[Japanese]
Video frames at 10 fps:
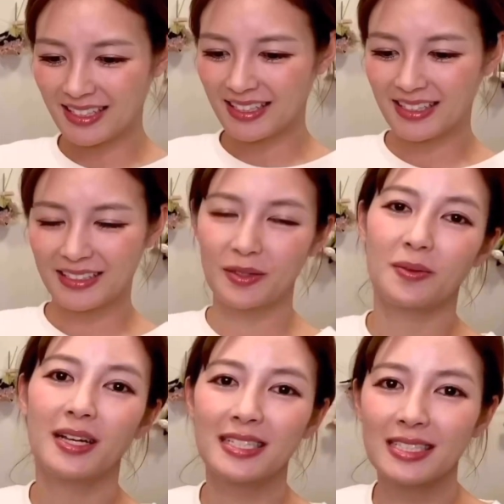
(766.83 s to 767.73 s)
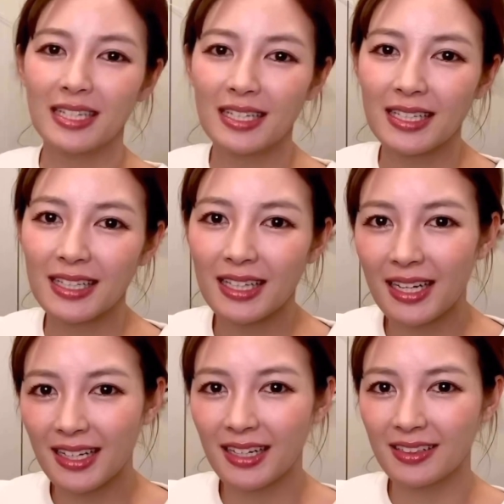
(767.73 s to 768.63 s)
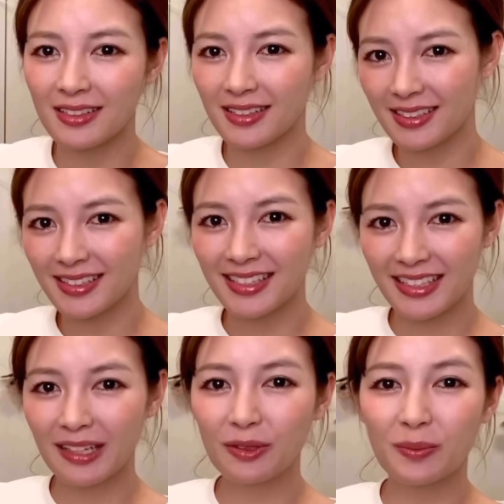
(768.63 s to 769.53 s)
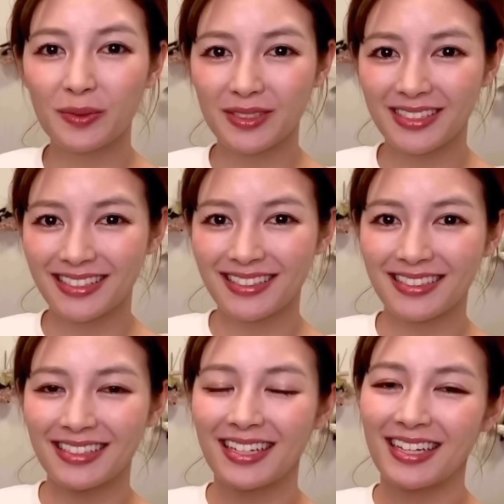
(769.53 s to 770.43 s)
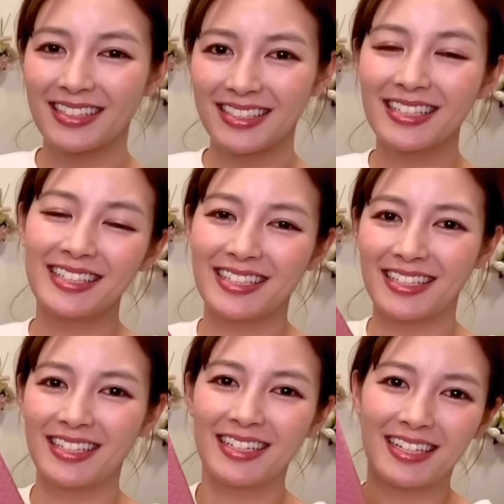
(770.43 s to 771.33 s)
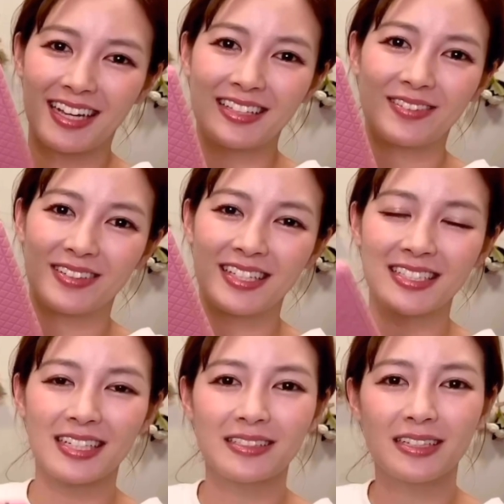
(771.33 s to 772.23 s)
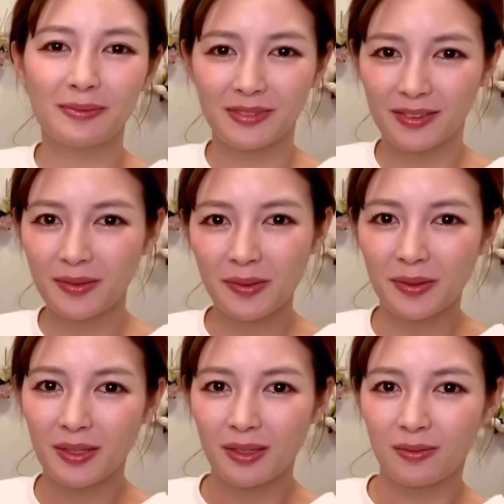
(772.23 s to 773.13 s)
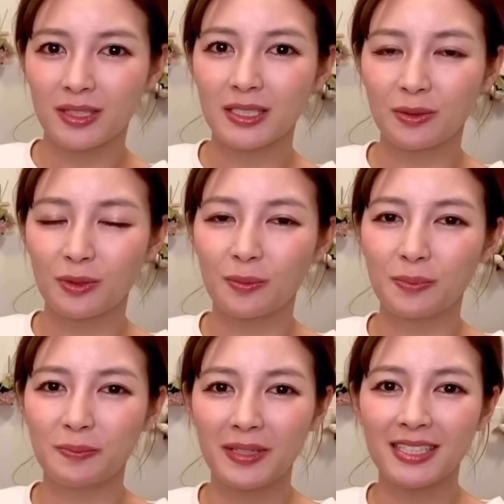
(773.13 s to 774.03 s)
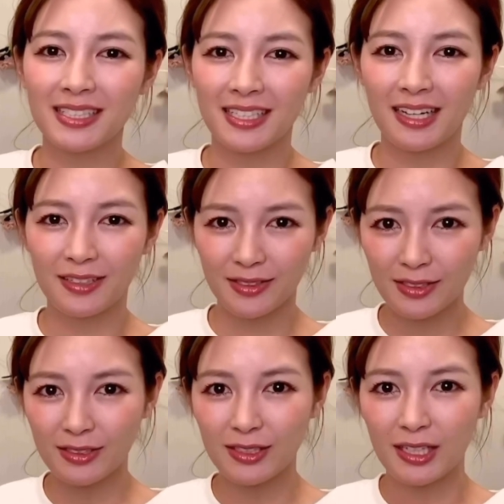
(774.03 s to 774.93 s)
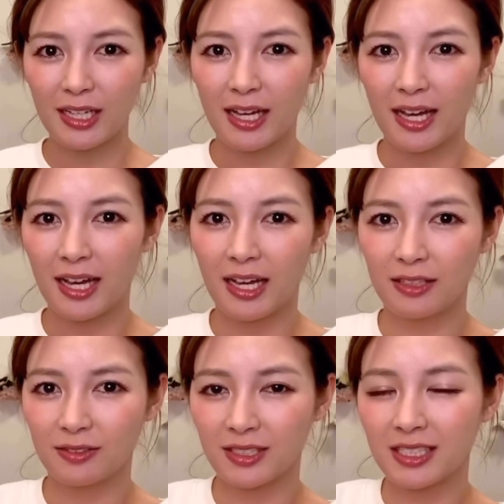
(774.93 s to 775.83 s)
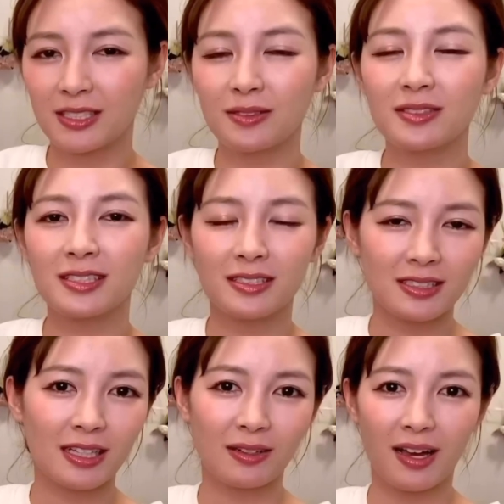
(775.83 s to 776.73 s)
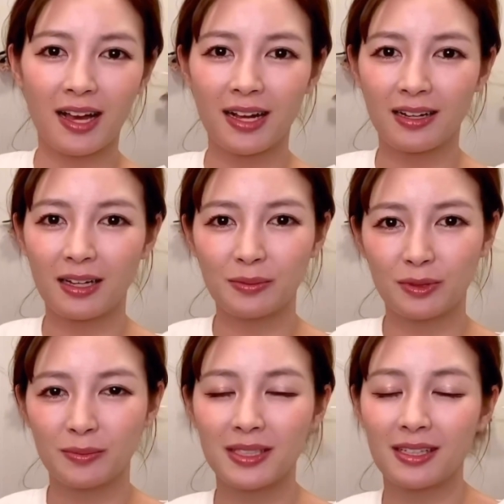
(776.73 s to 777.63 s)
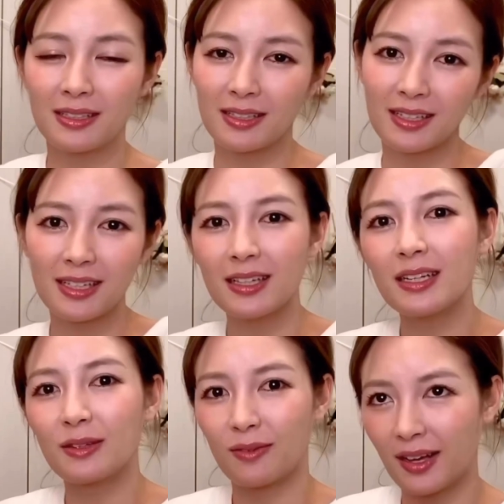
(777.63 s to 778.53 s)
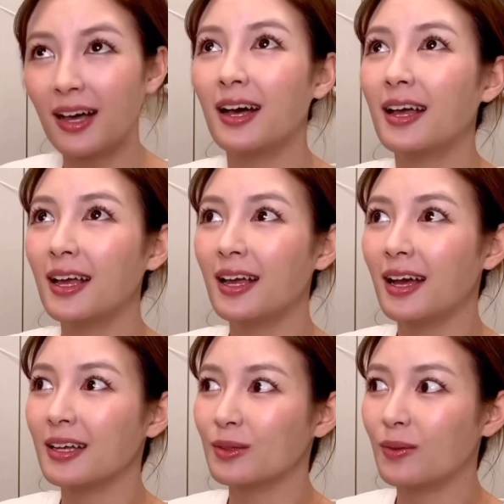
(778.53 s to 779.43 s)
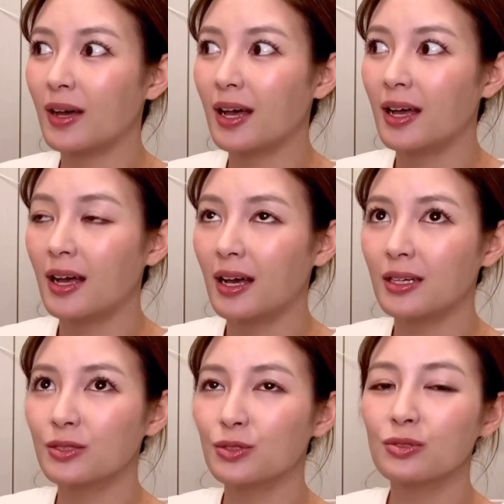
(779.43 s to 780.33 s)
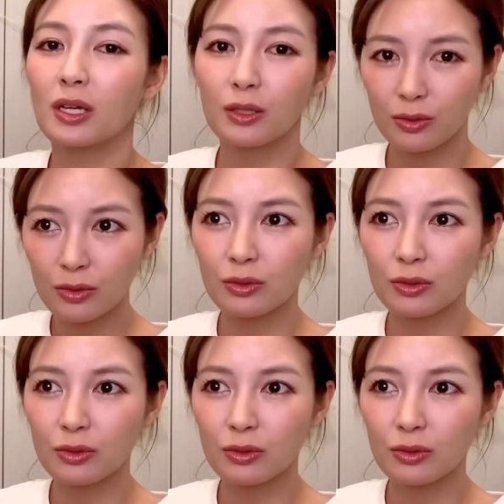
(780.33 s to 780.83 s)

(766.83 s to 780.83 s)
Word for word: 紹介していけたらいいなと思うし、ぜひあのインスタグラムの私のトップページにあるあの吃音についてのアーカイブを見ていただけたりとか、あとはハッシュタグ